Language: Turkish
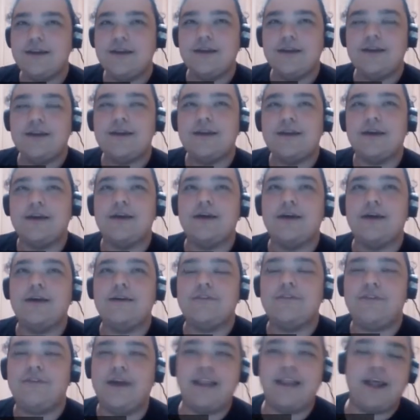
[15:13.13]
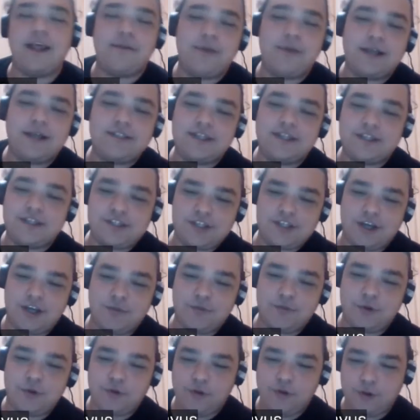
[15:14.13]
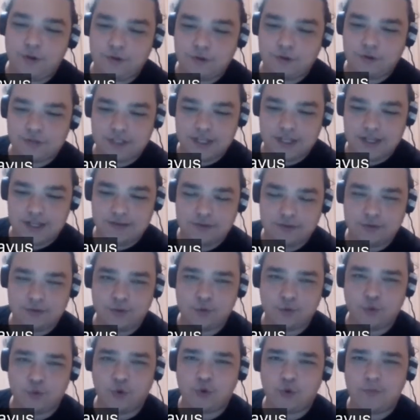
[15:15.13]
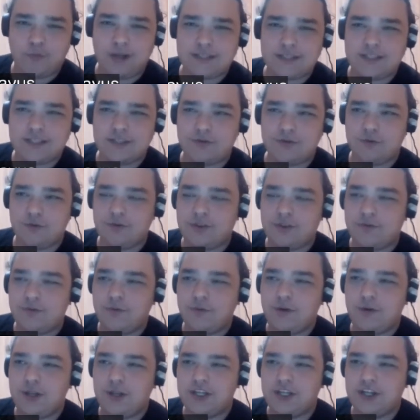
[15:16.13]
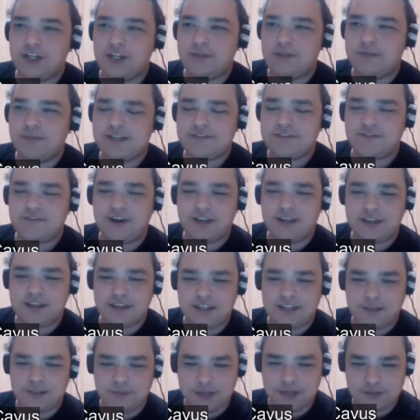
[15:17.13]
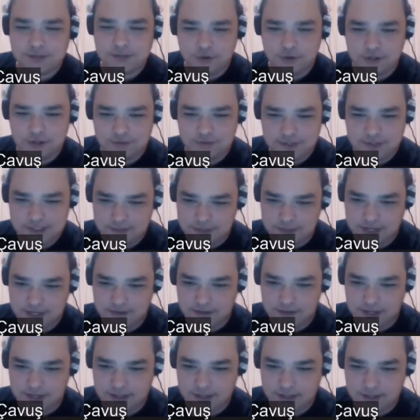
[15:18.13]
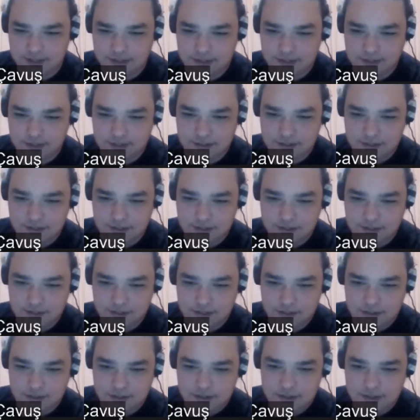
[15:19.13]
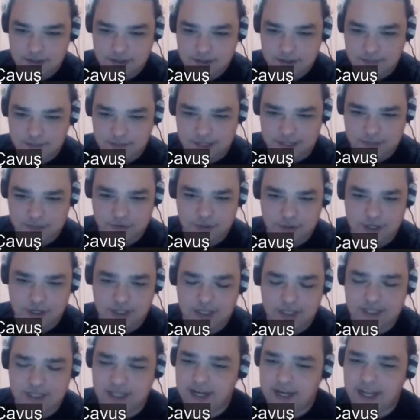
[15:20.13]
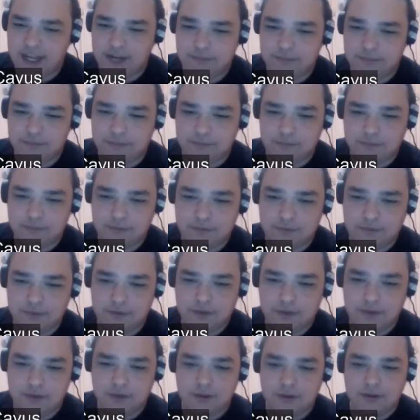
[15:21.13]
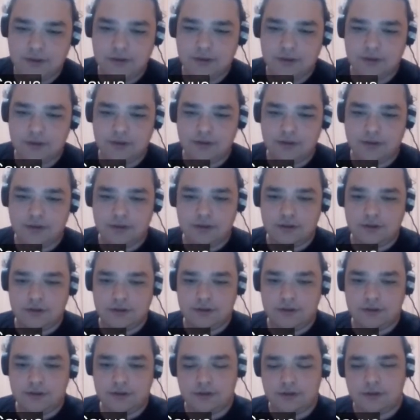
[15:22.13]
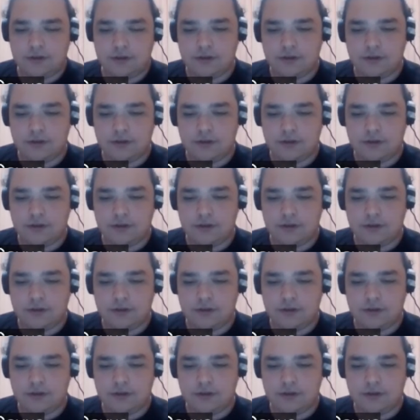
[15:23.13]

ee, Fenerbahçe'nin şampiyon olduğu sene normal sezonda böyle inanılmaz fark yediği Baskonya maçı mı ne vardı? Baskonya diye. Makabi de olabilir ya. Baskonya yedi ya Makabi'ydi.